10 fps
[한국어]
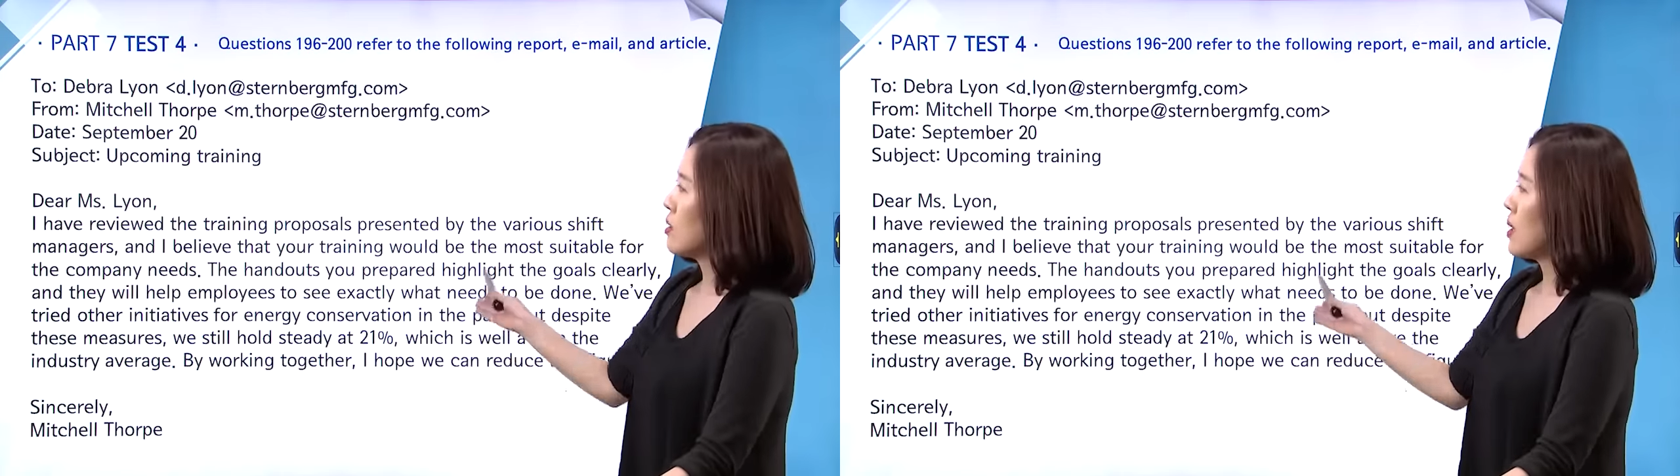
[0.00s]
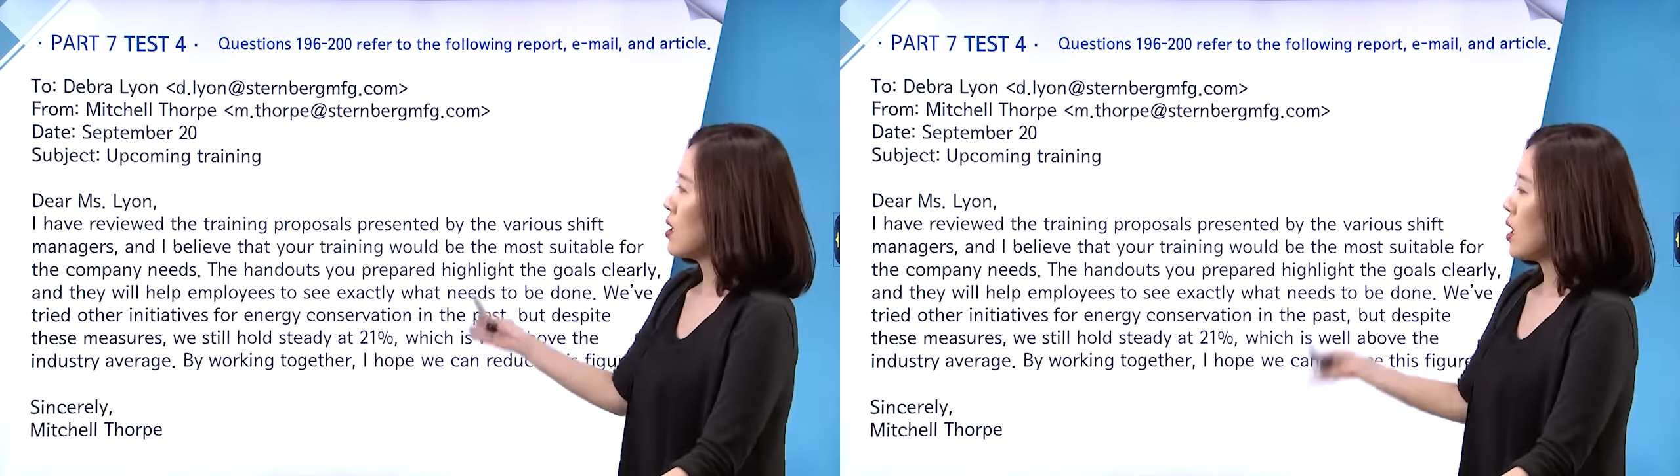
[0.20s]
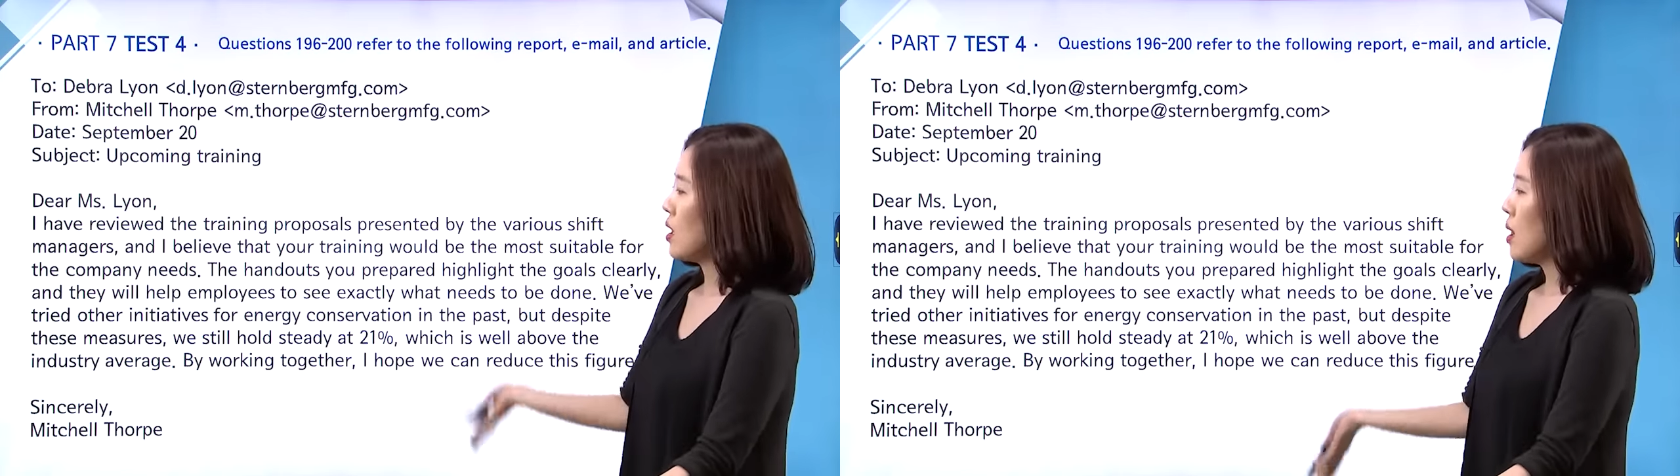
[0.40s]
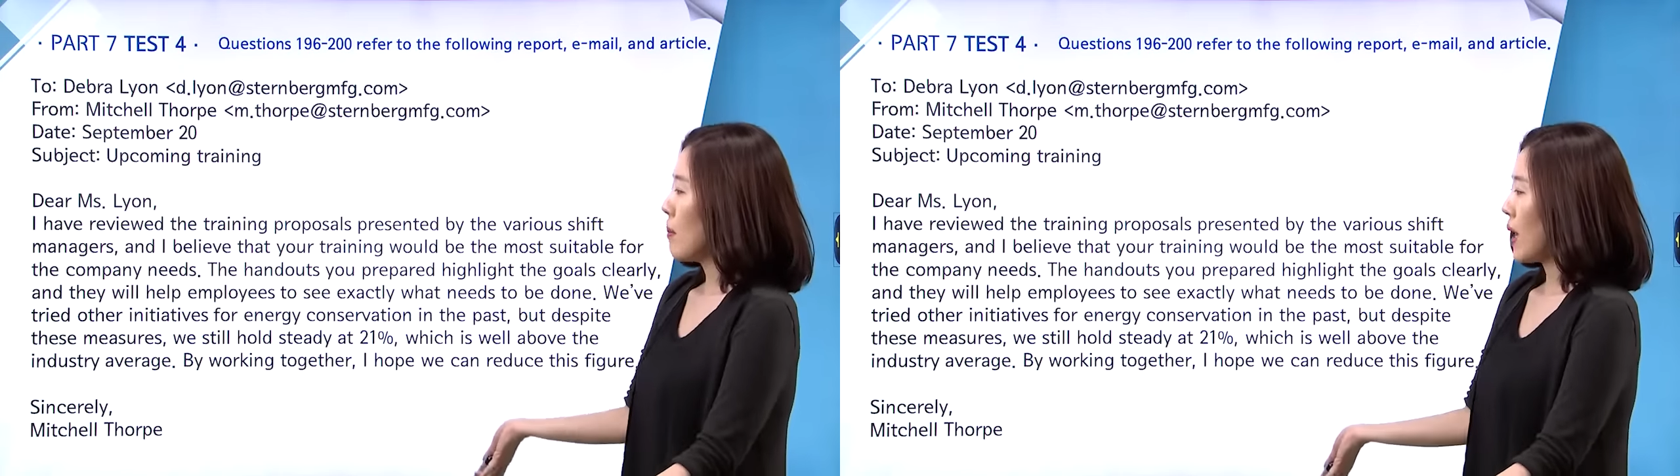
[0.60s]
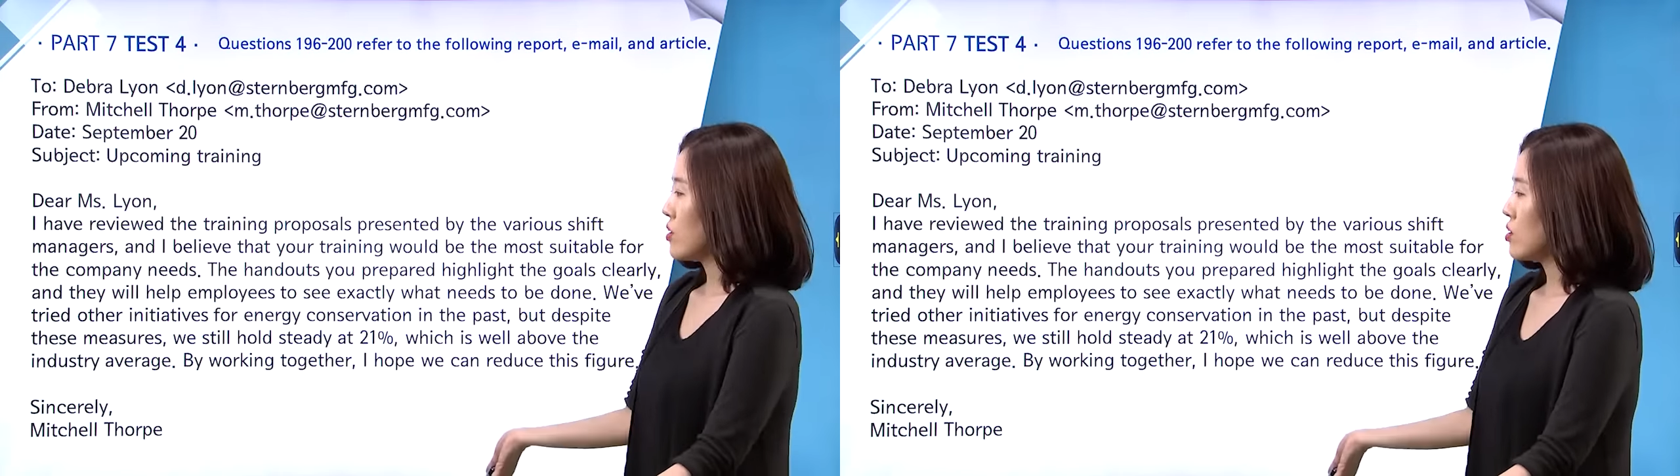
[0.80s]
이메일의
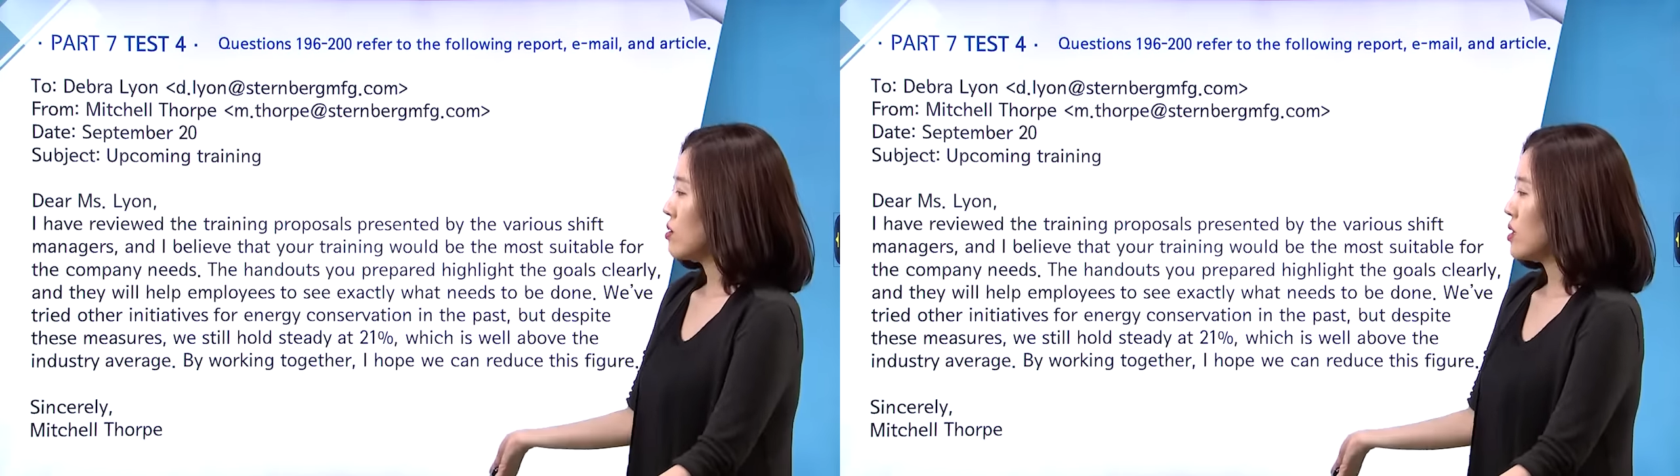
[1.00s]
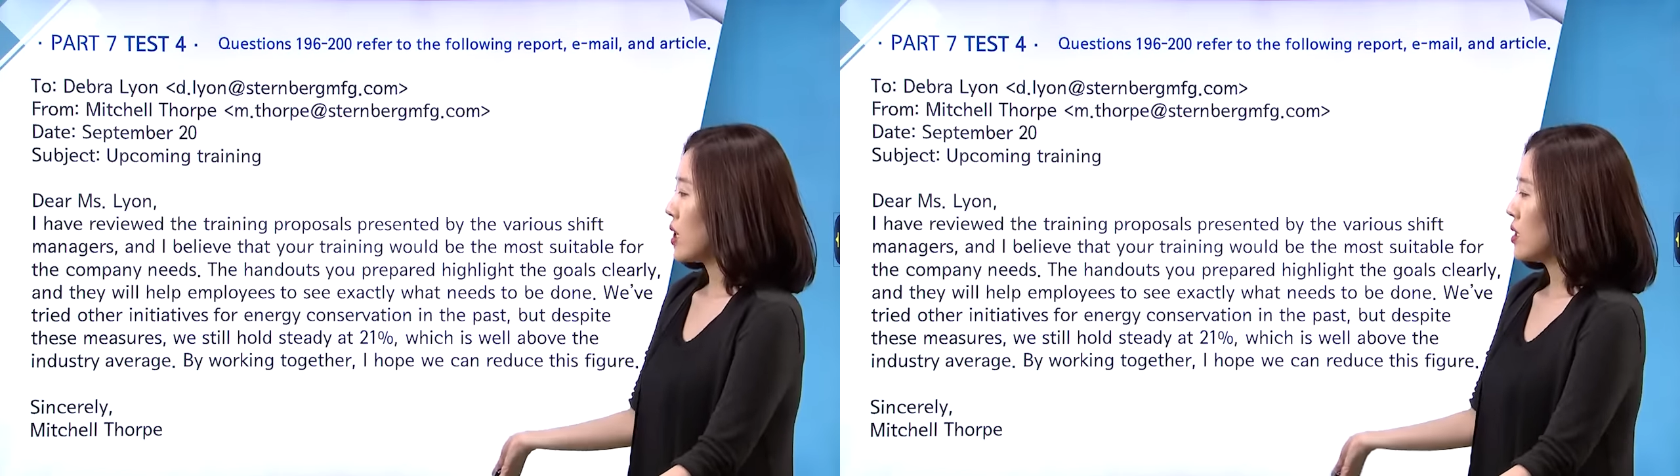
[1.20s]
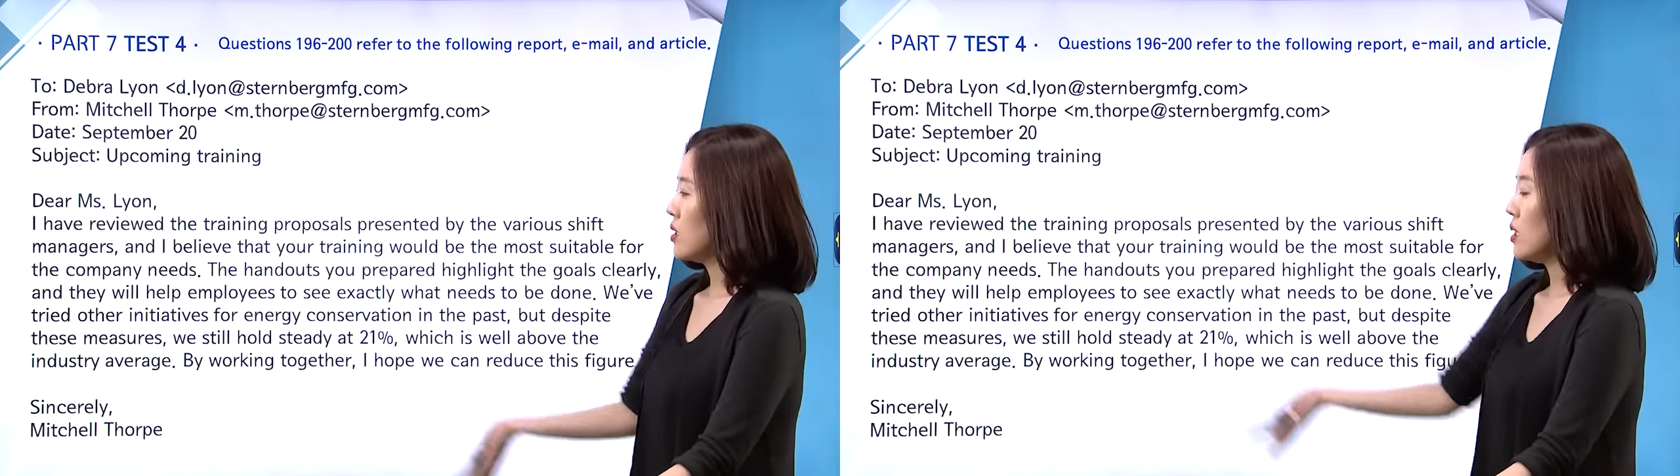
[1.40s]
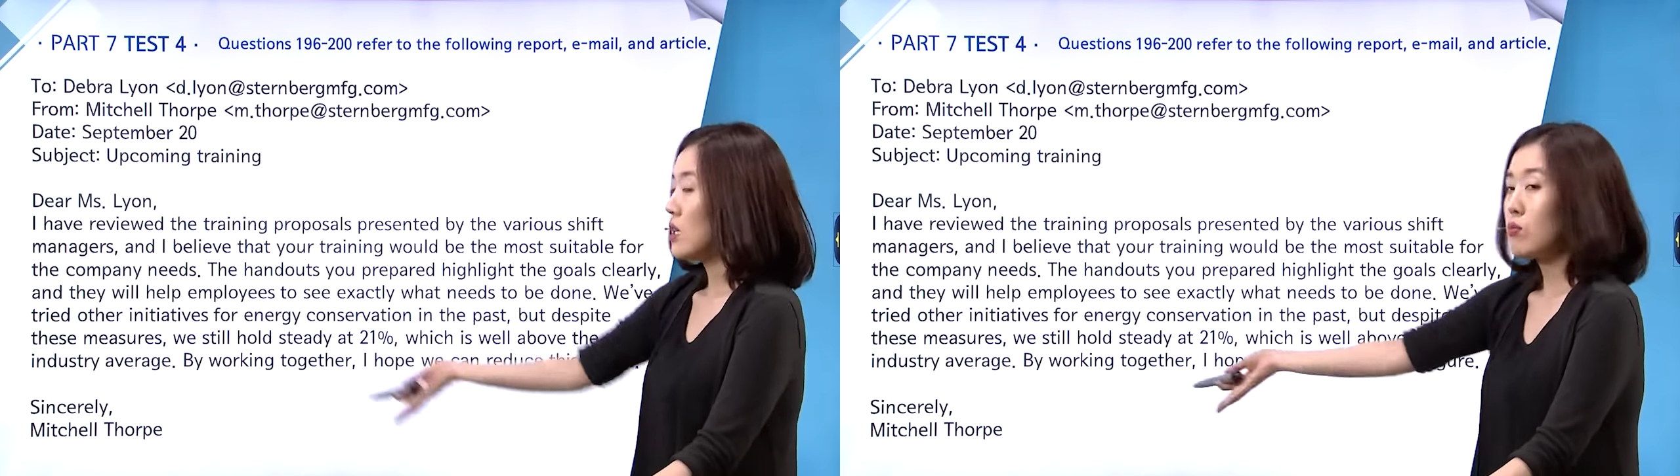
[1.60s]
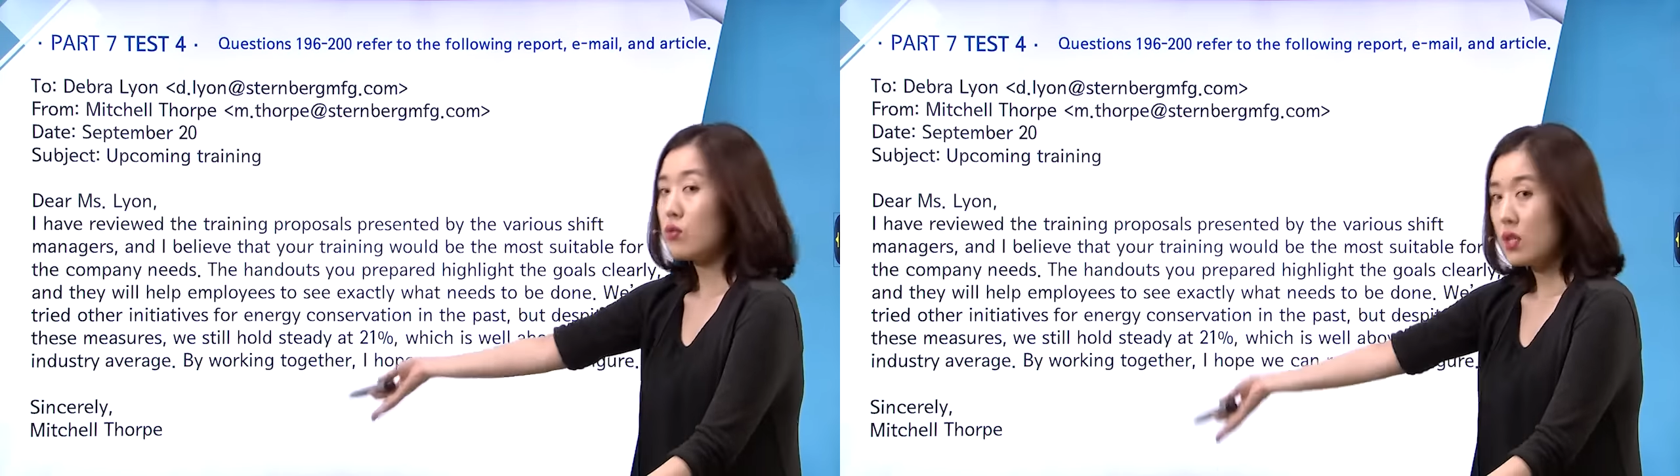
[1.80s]
발신자인
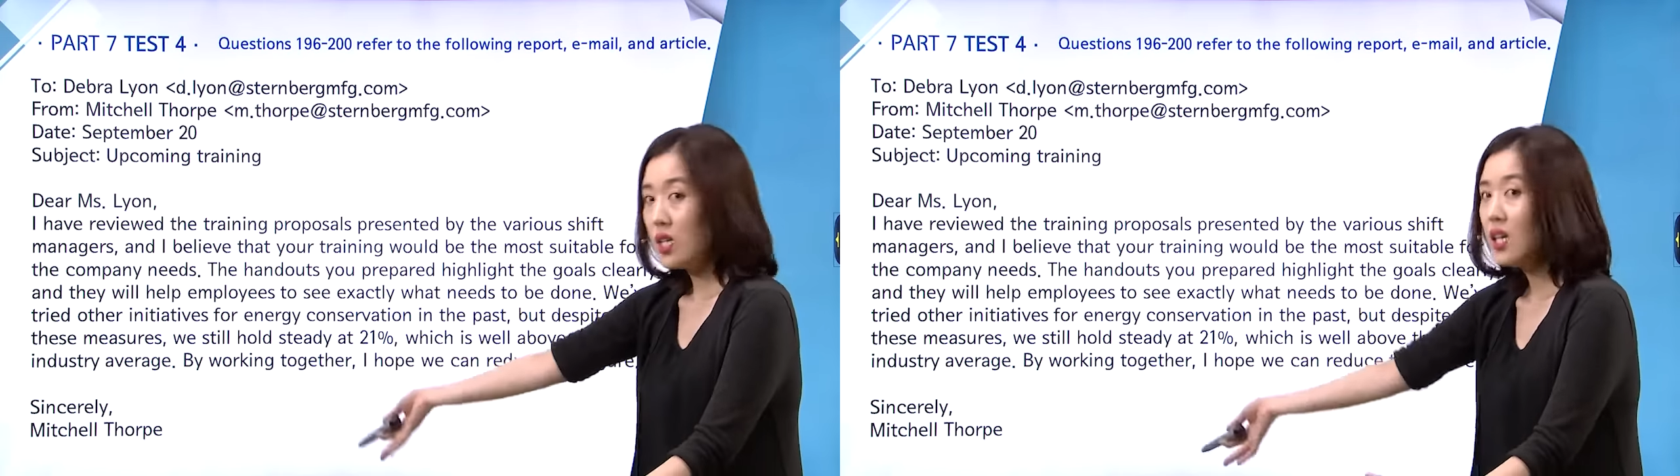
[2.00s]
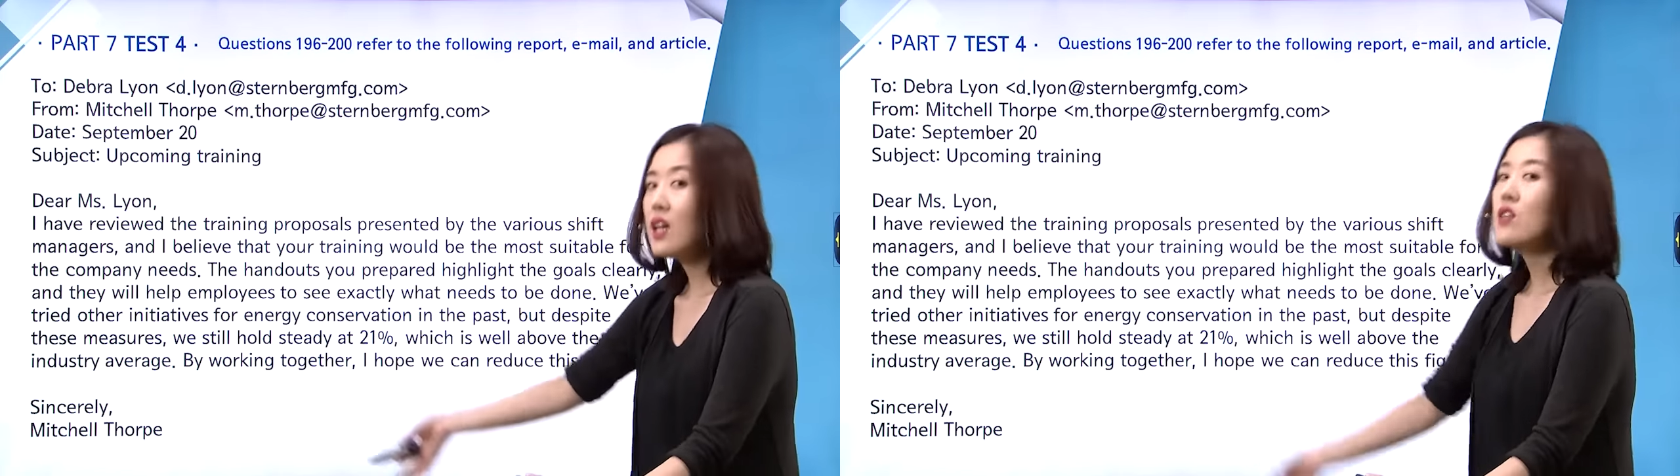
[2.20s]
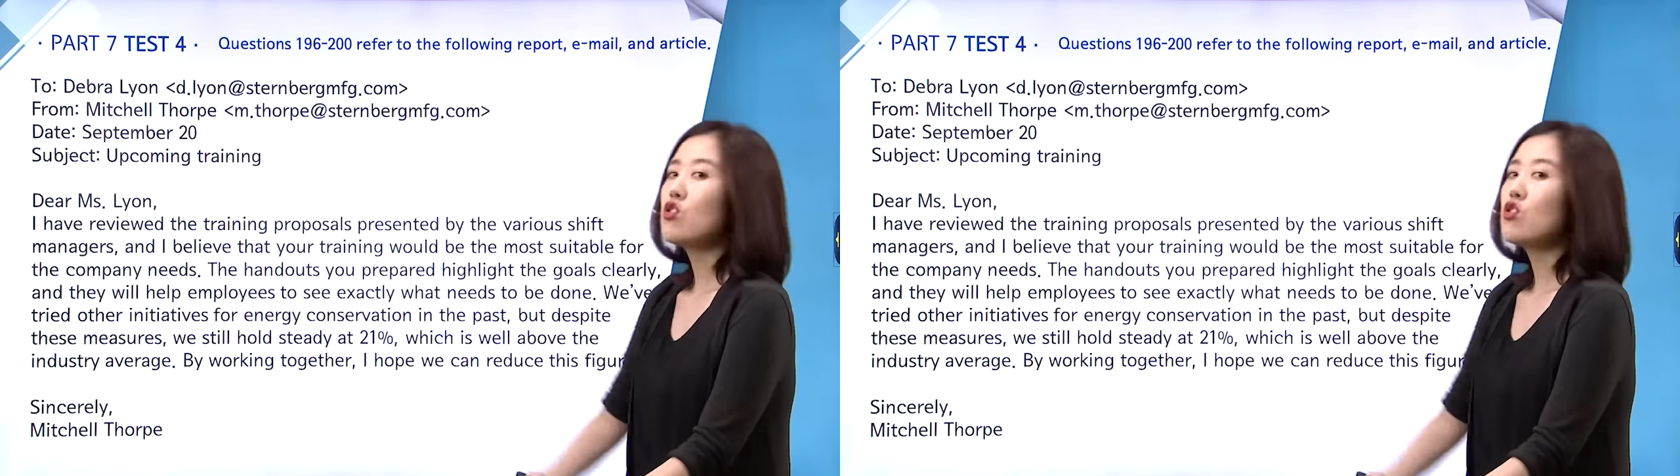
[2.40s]
이분이